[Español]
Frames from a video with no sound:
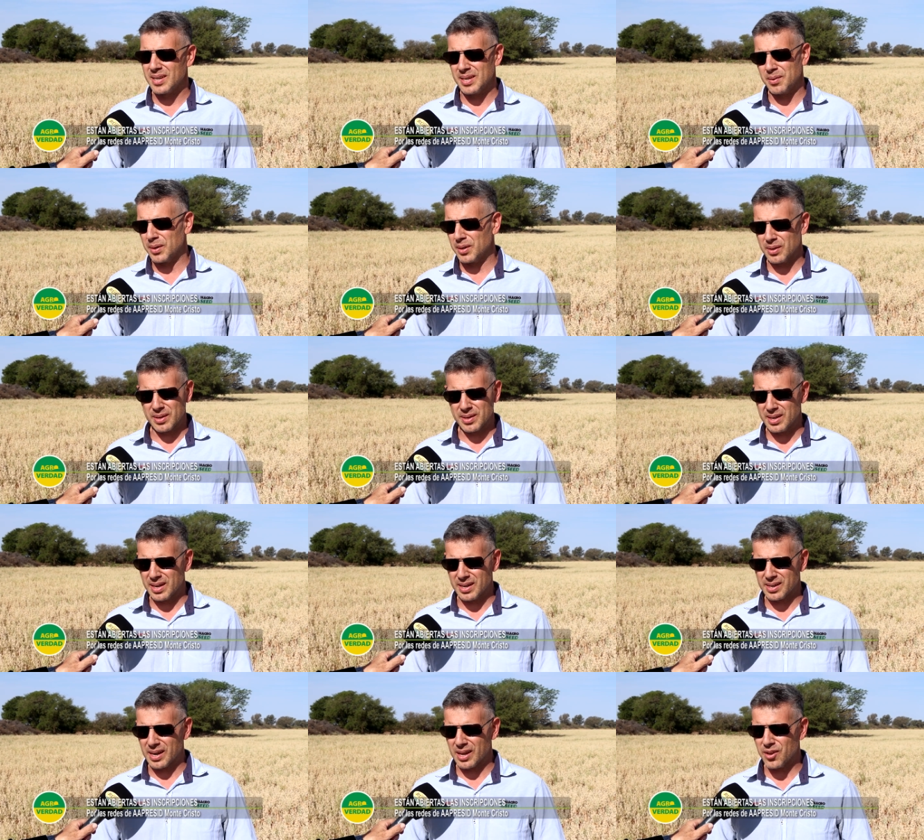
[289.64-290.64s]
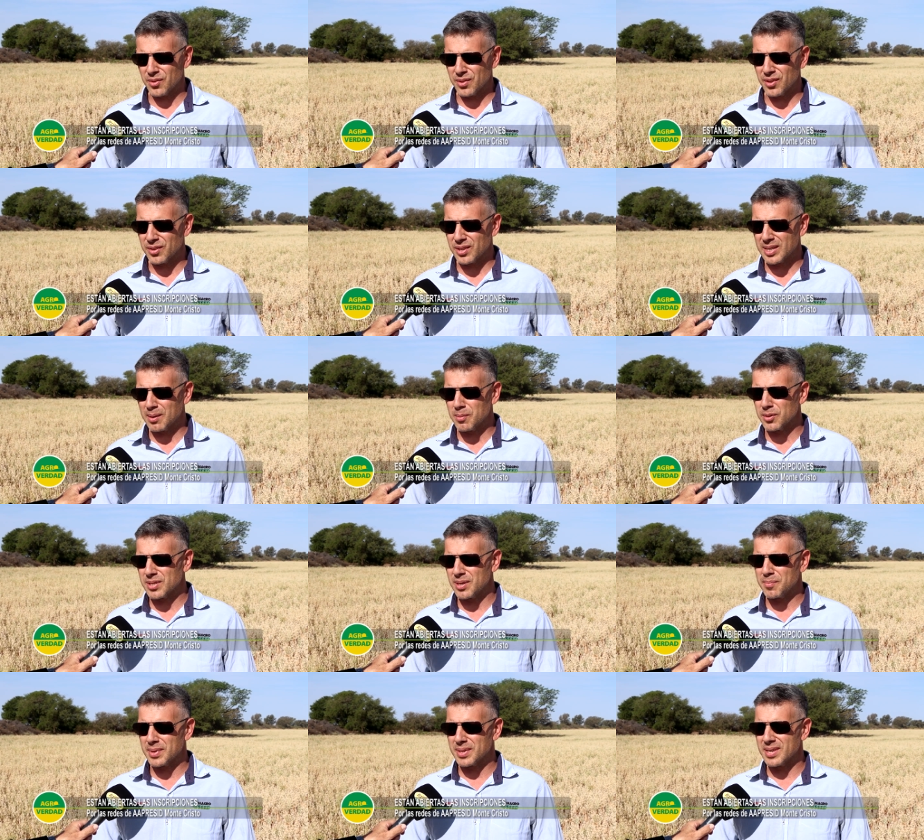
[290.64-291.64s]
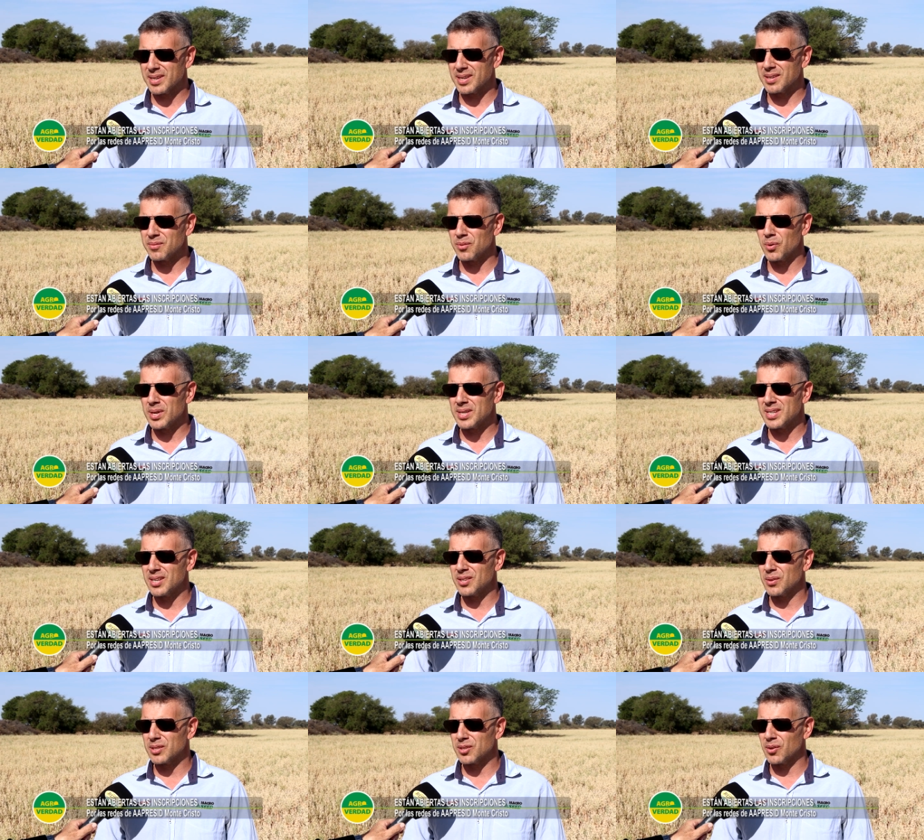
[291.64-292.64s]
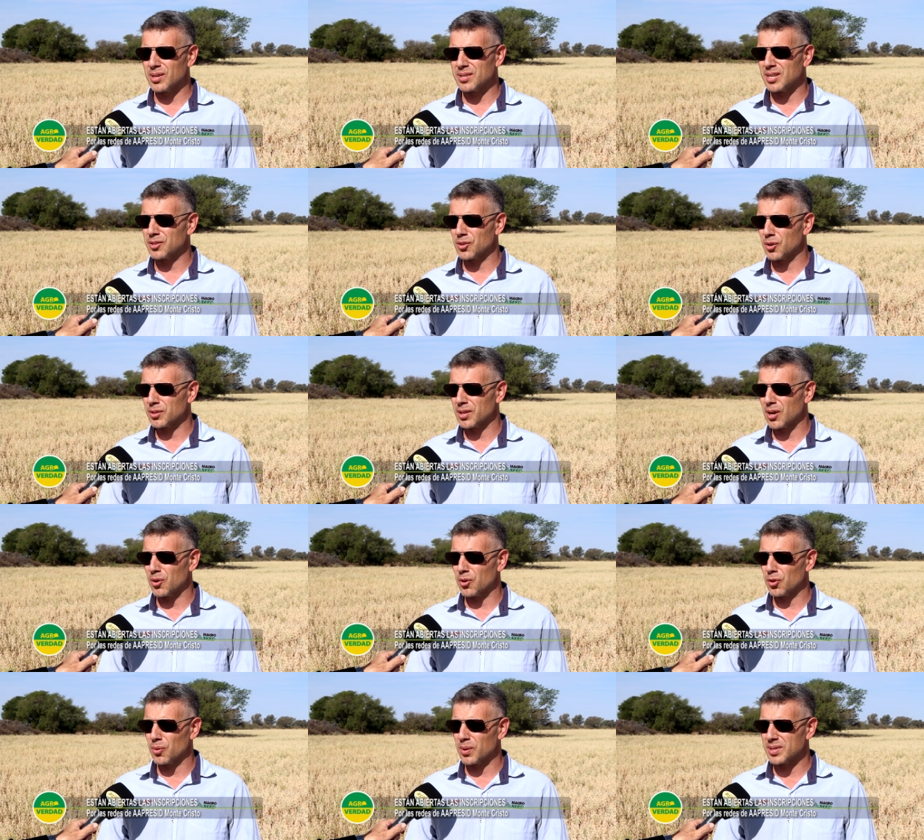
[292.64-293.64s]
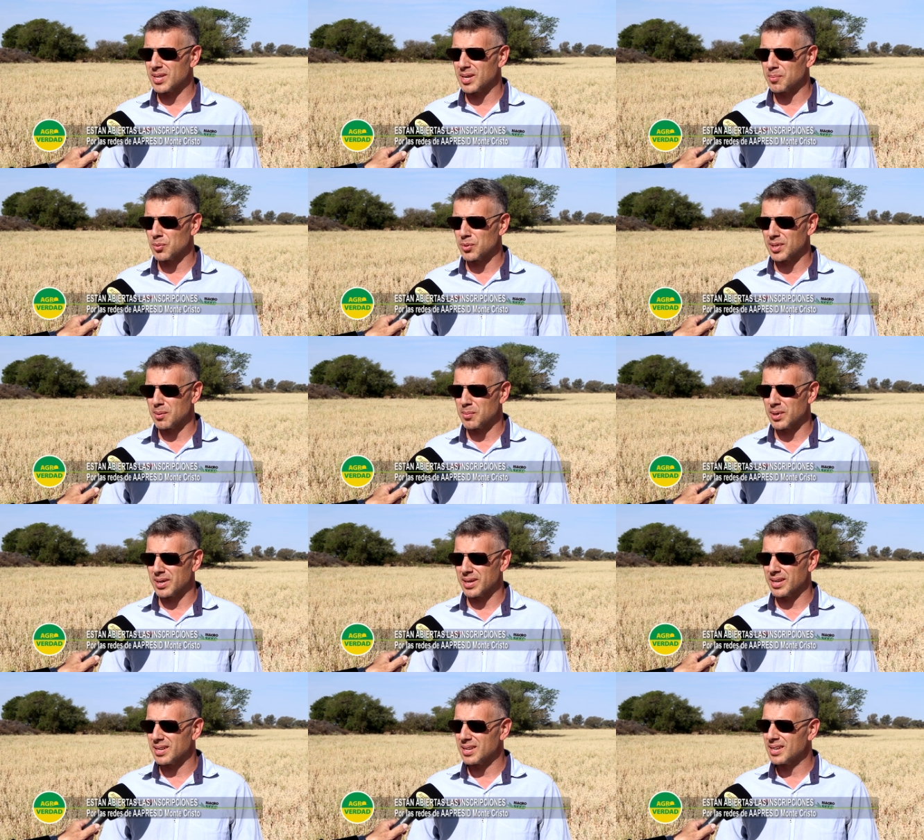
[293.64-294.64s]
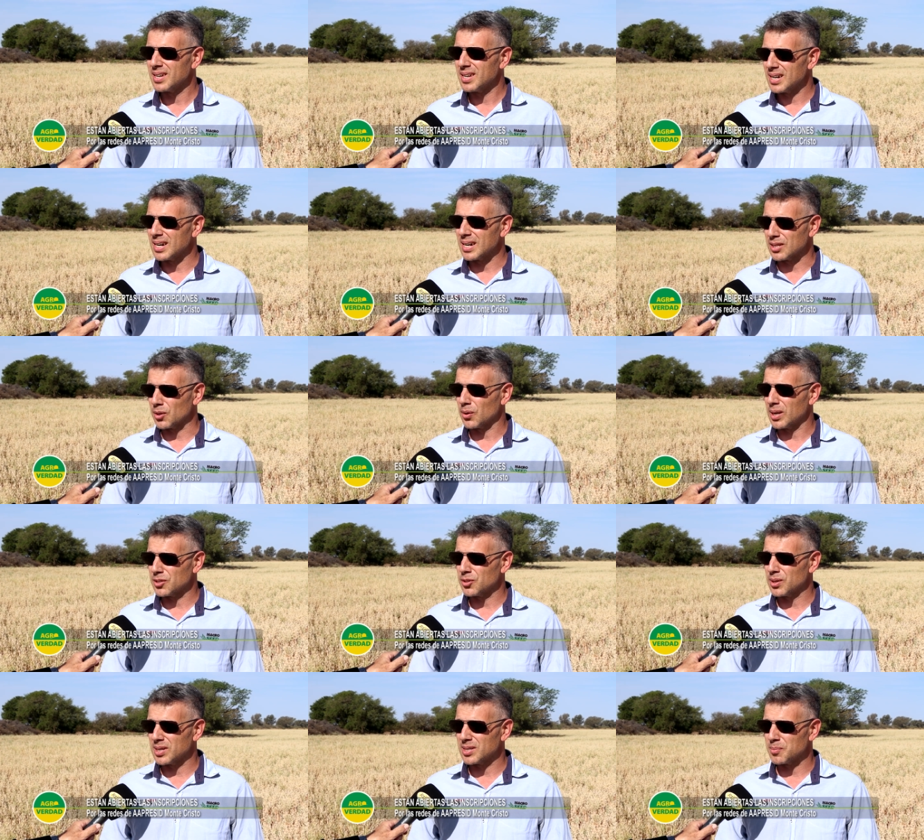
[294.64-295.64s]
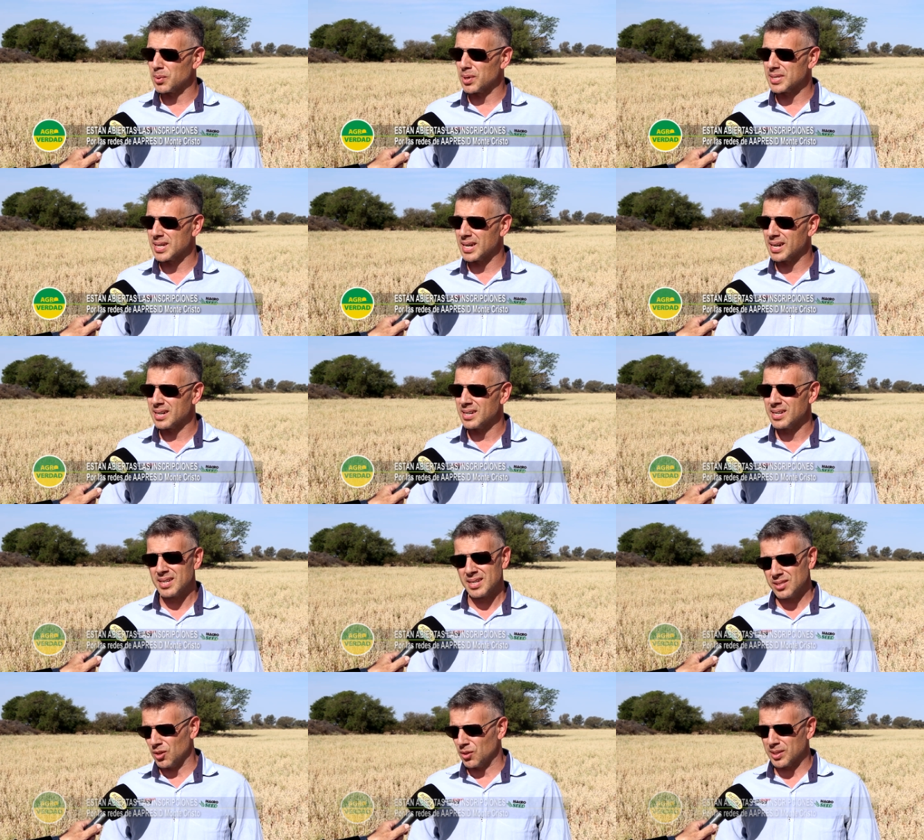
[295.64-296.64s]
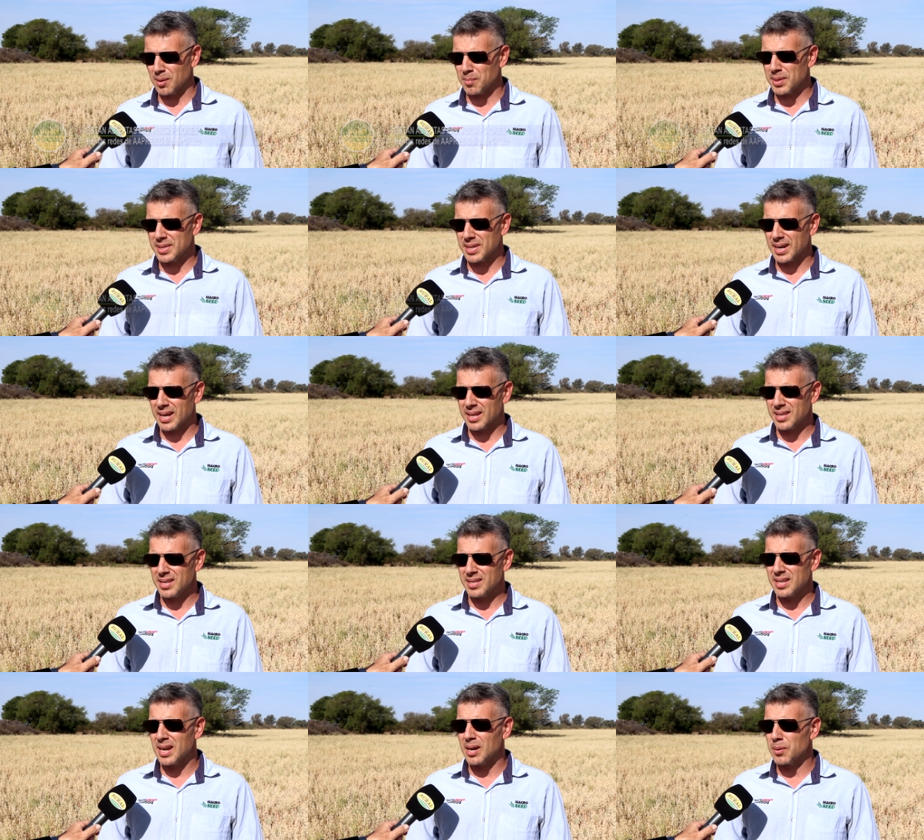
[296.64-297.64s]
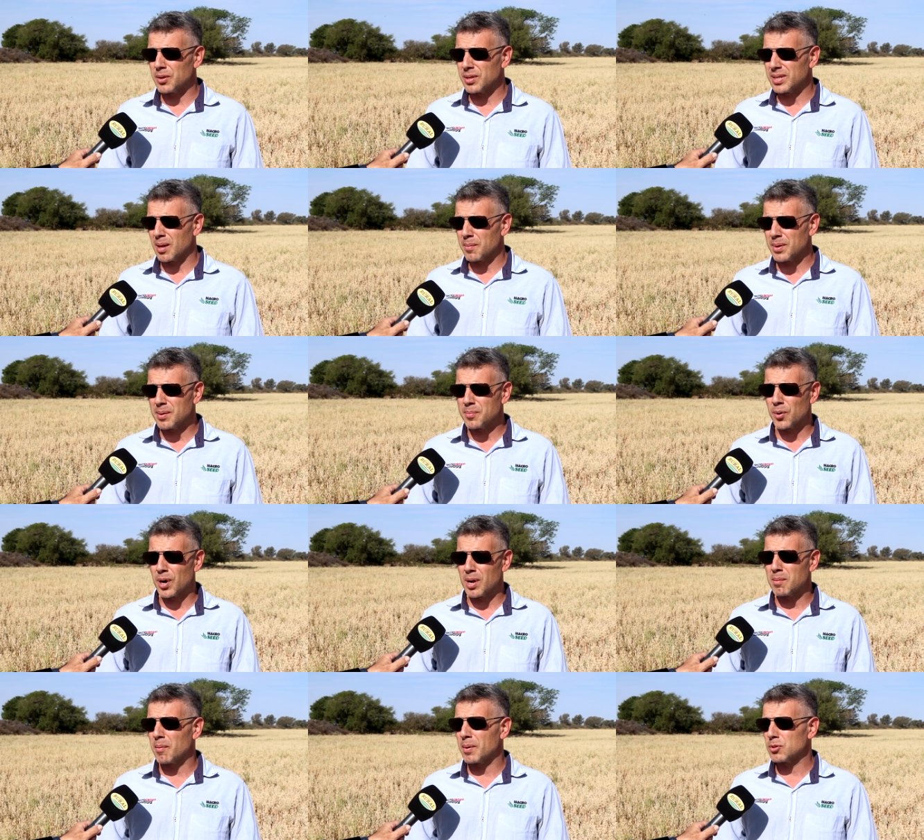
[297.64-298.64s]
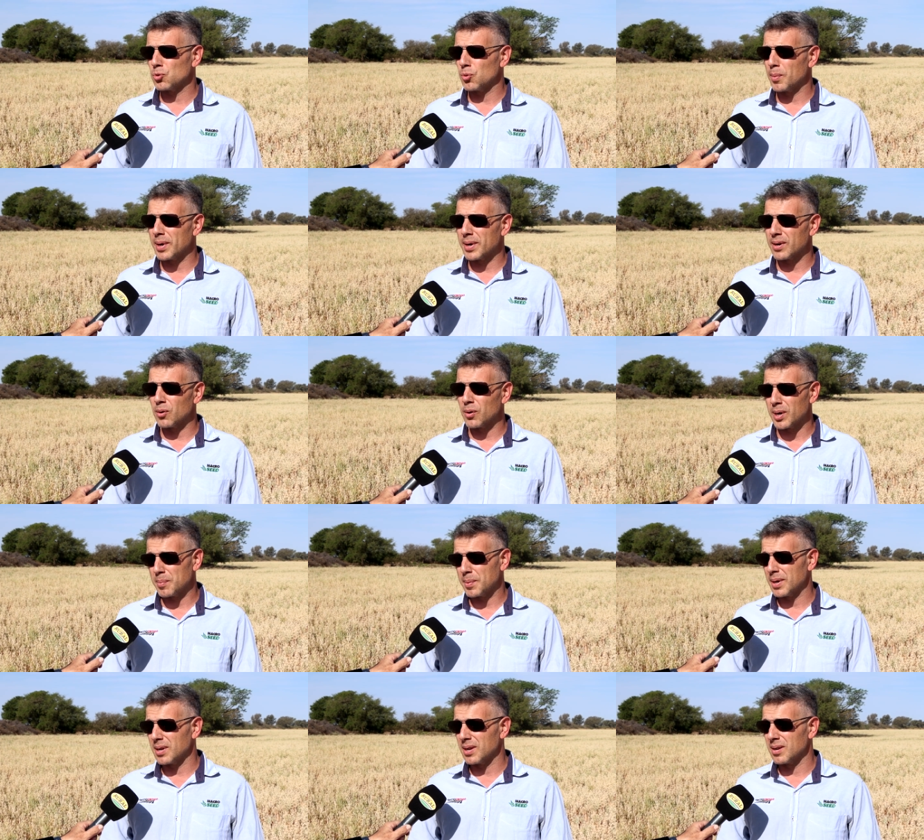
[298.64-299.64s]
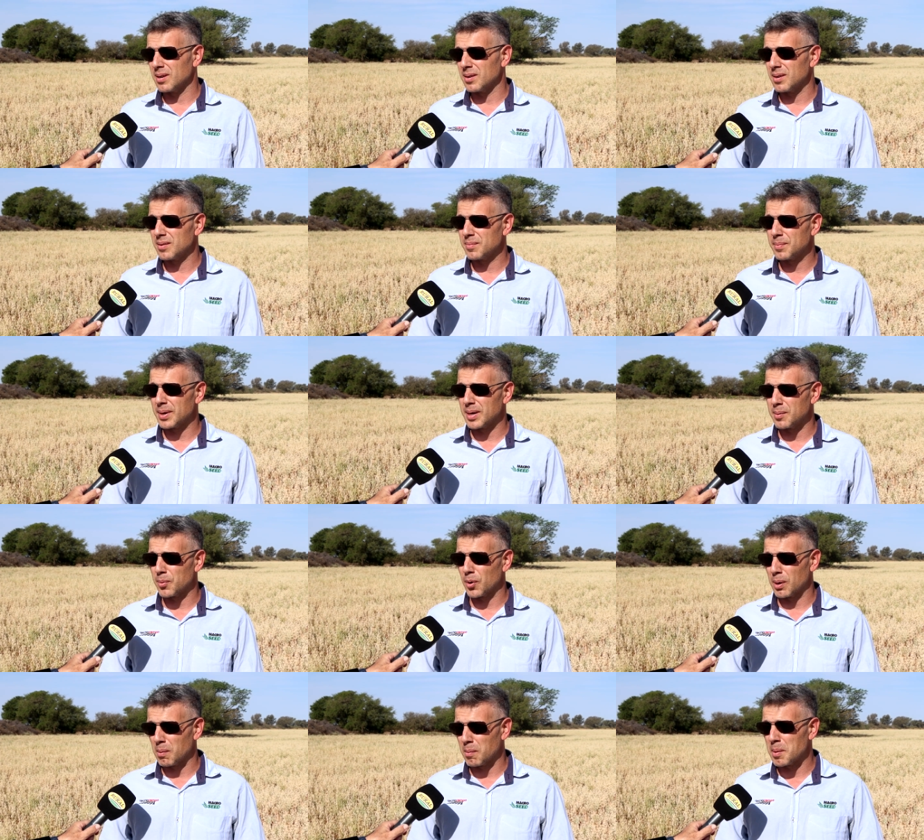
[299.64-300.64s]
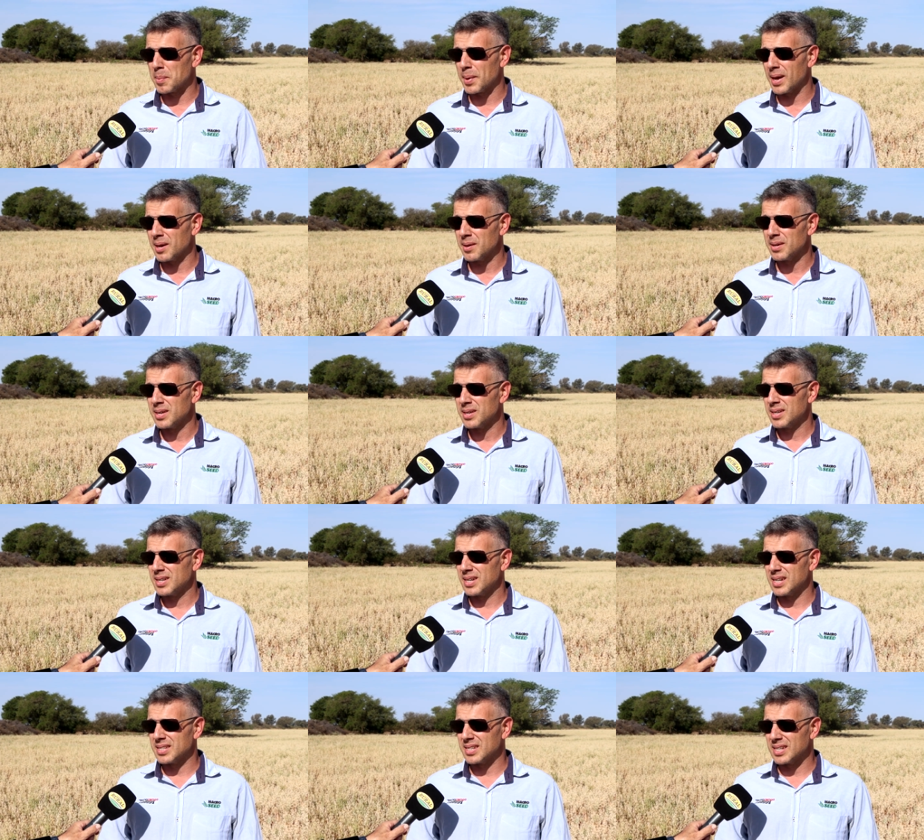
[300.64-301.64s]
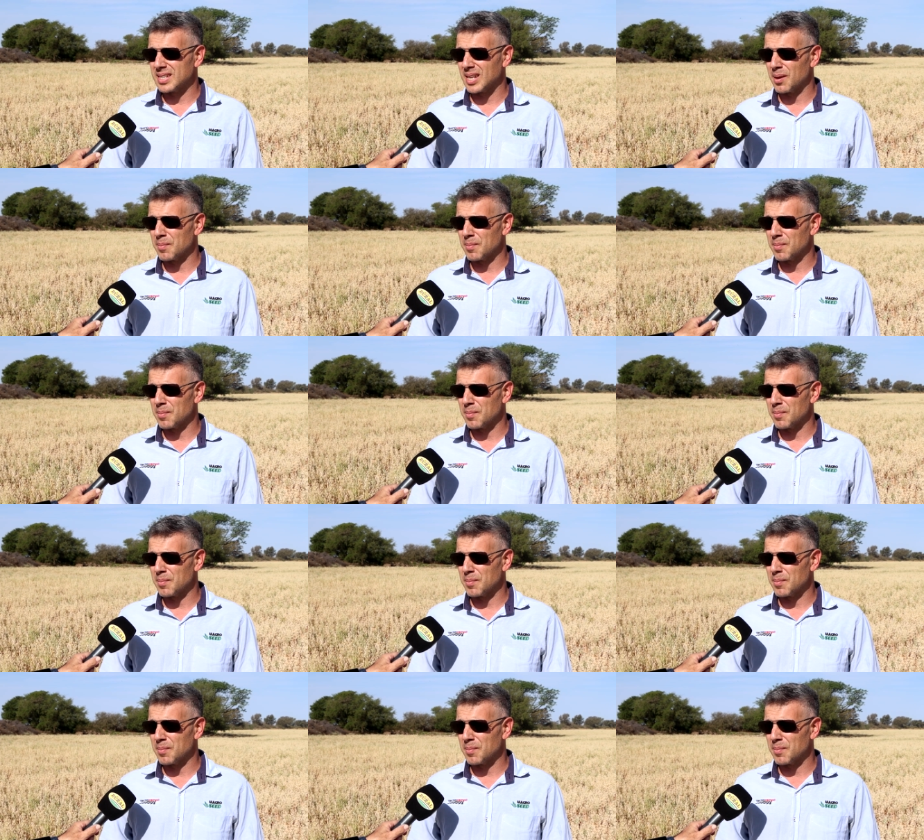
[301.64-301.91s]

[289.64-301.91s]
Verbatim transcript: y bueno, la región donde estamos siempre influenciando es todo el centro norte de Córdoba, así que apuntamos a que, toda la zona se pueda llegar totalmente gratis. Ah, bueno, y también el programa va a sumar horas para el, programa BPA, así que